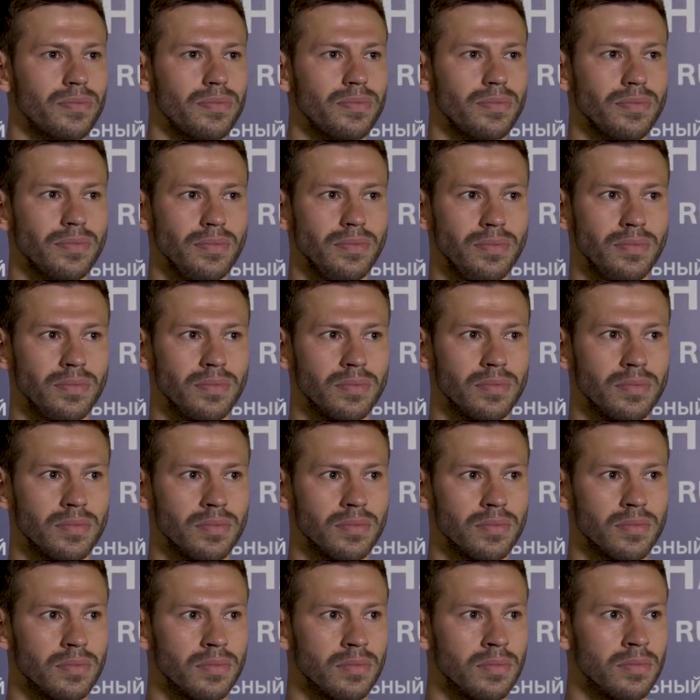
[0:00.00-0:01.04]
Ну как он сейчас
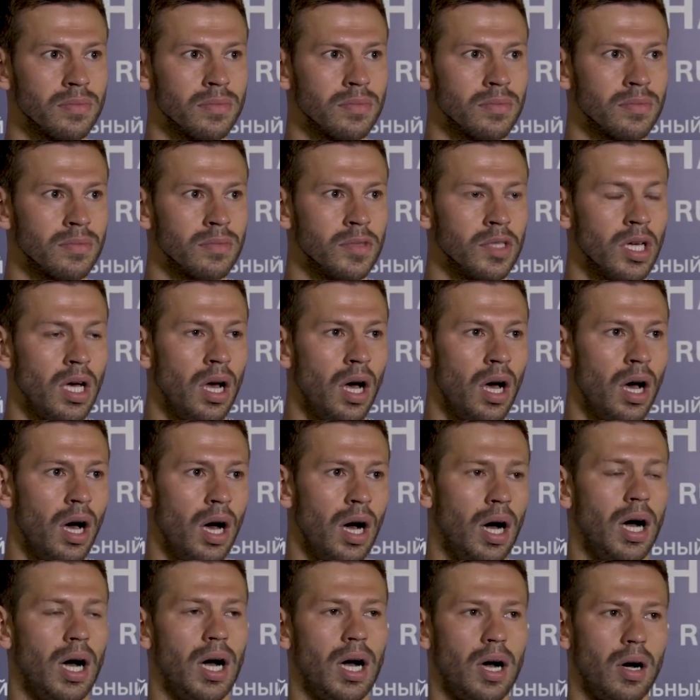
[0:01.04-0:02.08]
на тренировке?
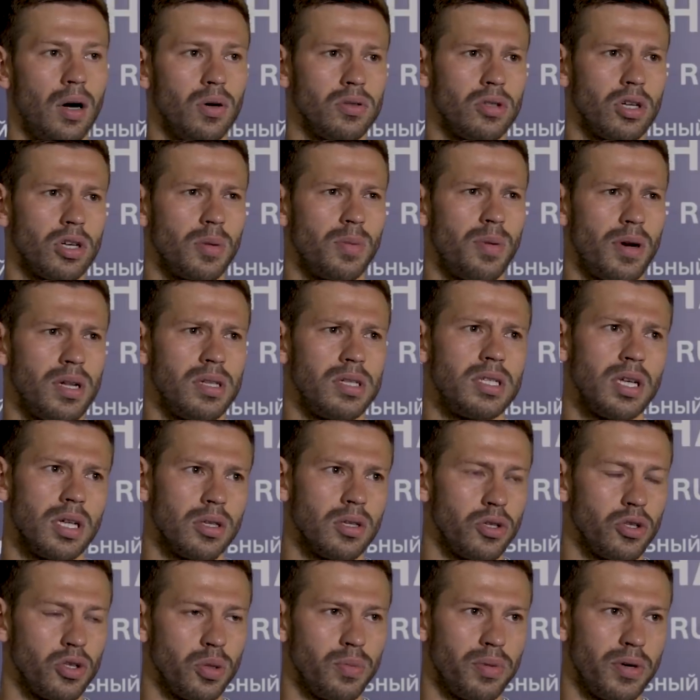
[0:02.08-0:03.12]
А он только прилетел
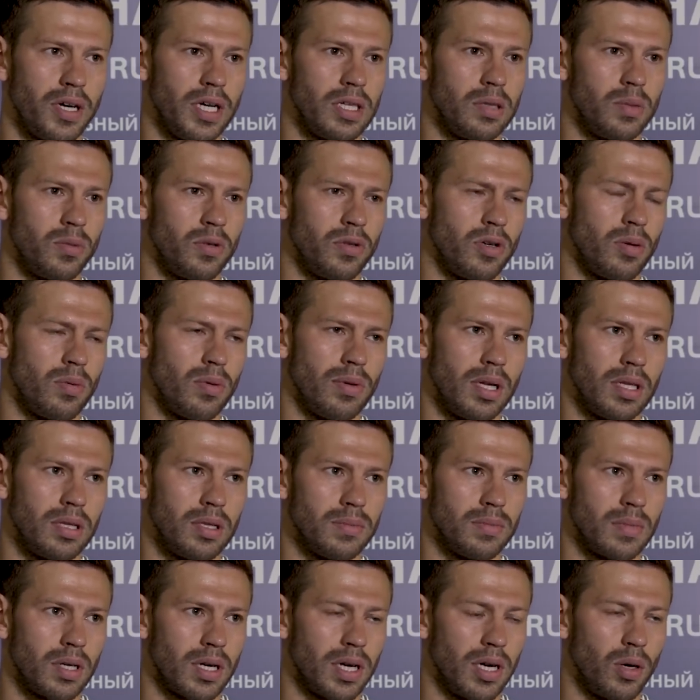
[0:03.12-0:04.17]
ночью, поэтому у него была
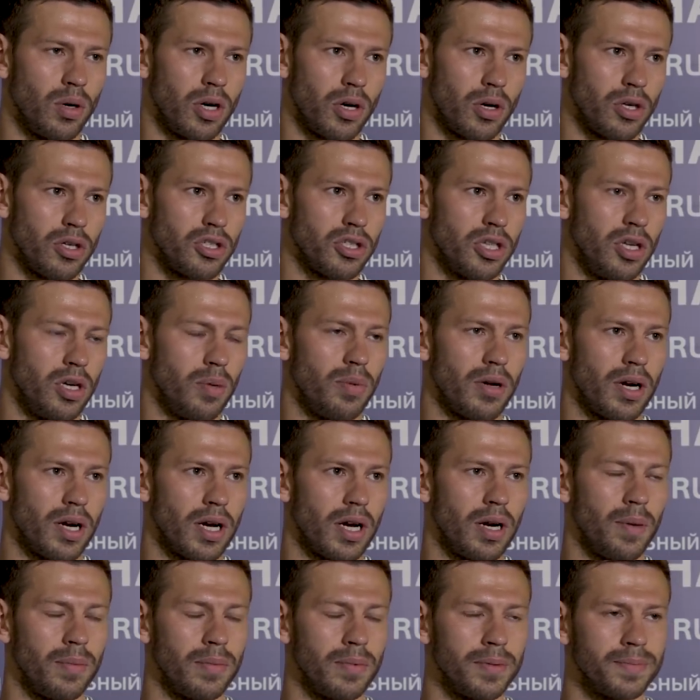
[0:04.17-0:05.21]
там такая укороченная
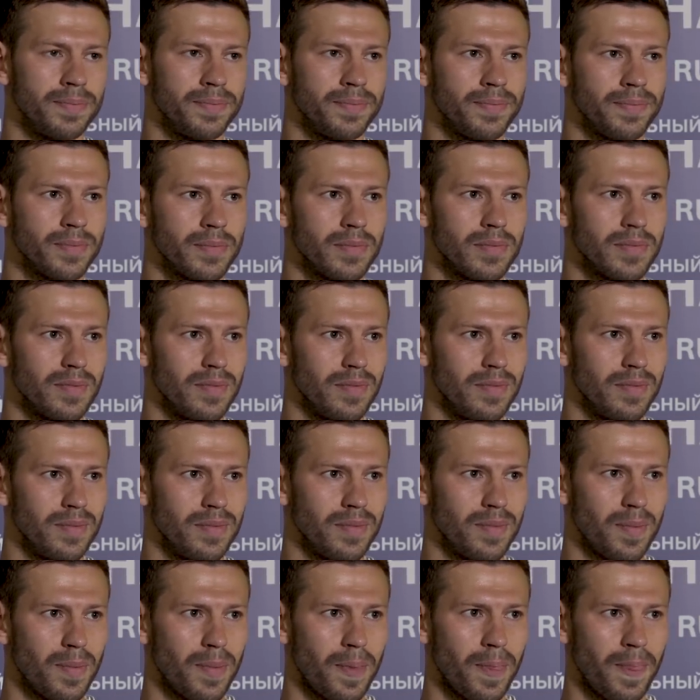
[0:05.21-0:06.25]
программа.
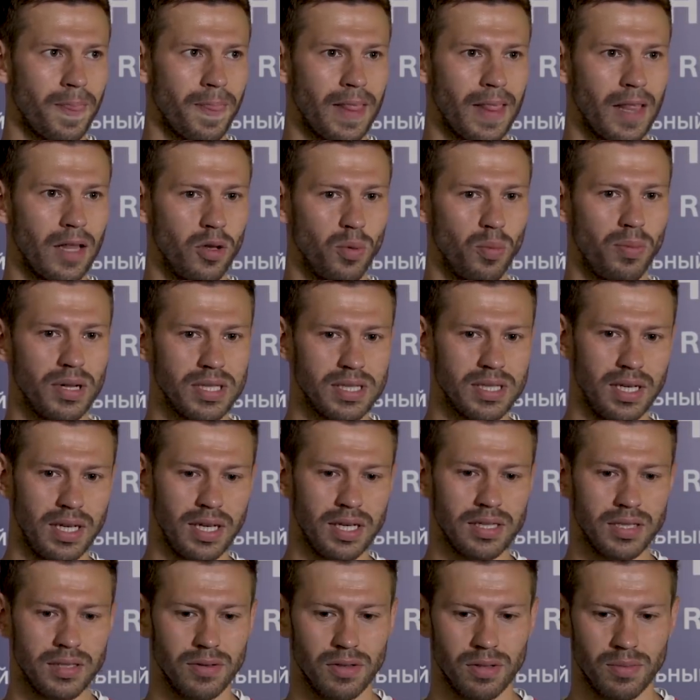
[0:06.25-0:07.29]
Ну,
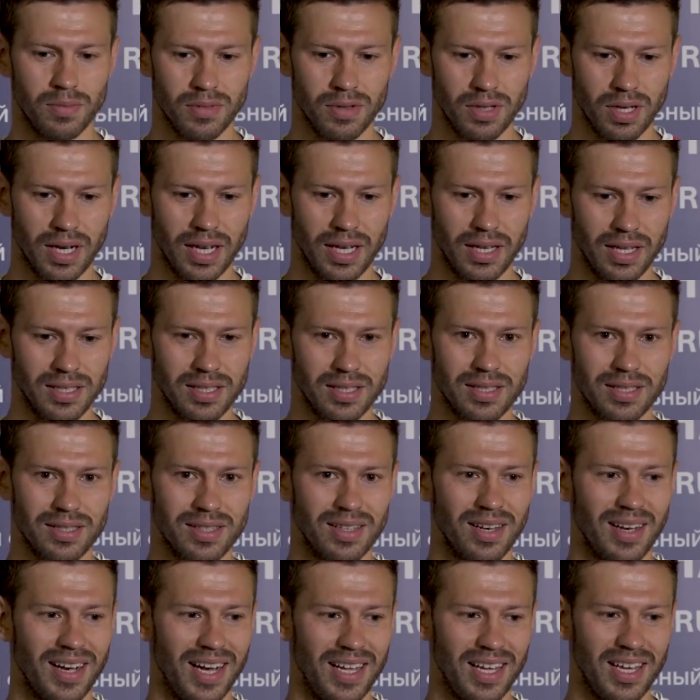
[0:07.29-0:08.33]
подстригся вот, наконец-то,
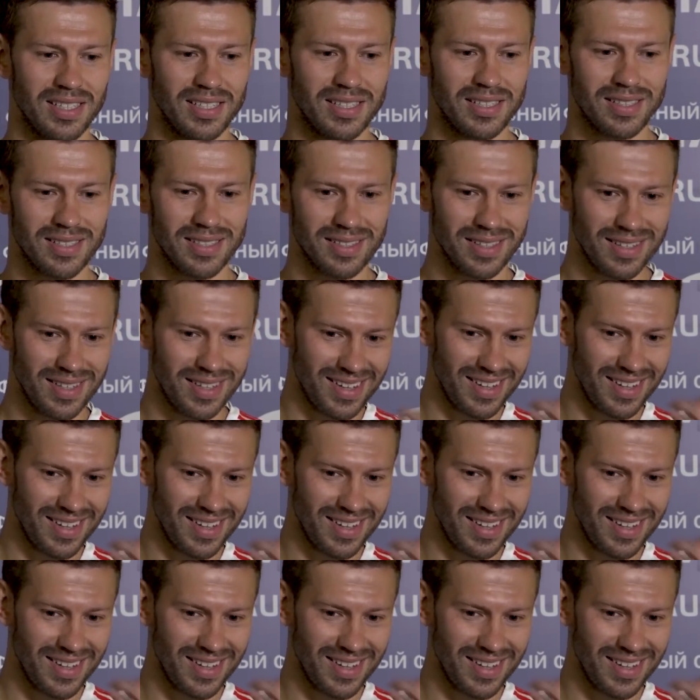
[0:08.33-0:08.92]
наконец-то.